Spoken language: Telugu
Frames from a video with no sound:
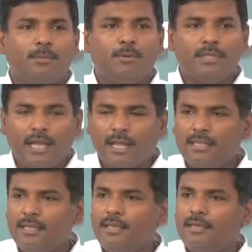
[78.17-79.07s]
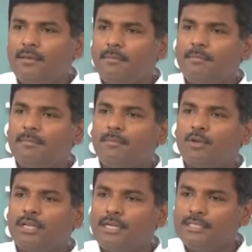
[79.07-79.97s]
ఇప్పుడు దా అది
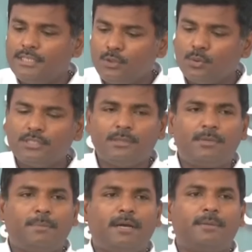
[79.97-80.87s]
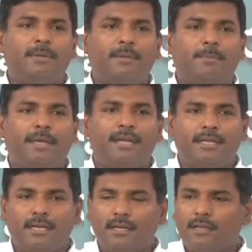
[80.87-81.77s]
మొదటి నుంచి టూరిజం డిపార్ట్మెంట్
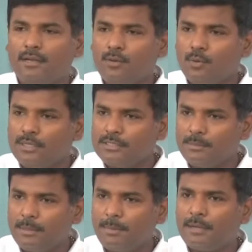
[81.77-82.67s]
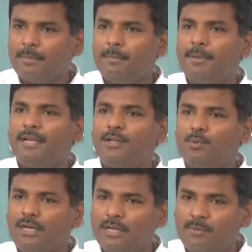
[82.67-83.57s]
పేరిట టూరిజం డిపార్ట్మెంట్ పేరిట
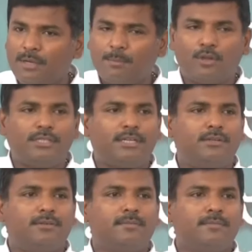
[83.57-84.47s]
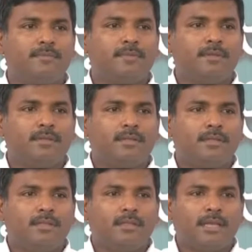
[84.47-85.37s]
ఉన్నటువంటి ప్రాజెక్టు
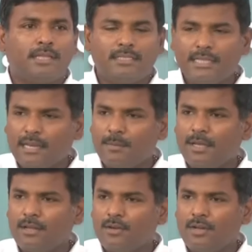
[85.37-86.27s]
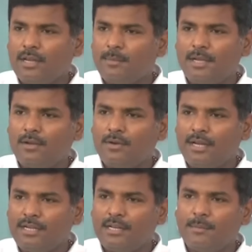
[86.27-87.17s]
నాకు తెలిసి ఎనభై ఆరులోనే ఎనభై ఏడులోనే
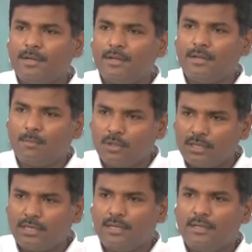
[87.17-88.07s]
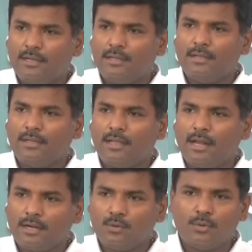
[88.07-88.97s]
ఎన్టీ రామారావు గారు మొదట
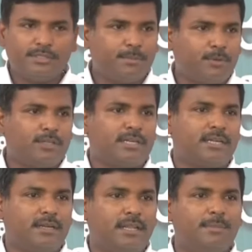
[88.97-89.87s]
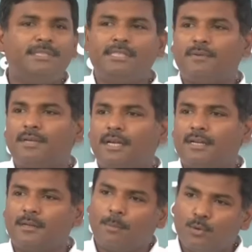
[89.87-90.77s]
అక్కడ టూరిజం ప్రాజెక్ట్ నిర్మించేటువంటి
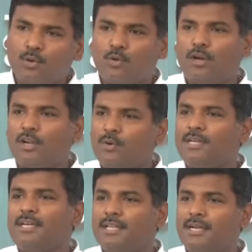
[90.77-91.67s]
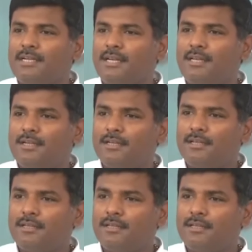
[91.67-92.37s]
కార్యక్రమం అప్పుడు కూడా కొండలు కొట్టే కదా కట్టాడు ఆయన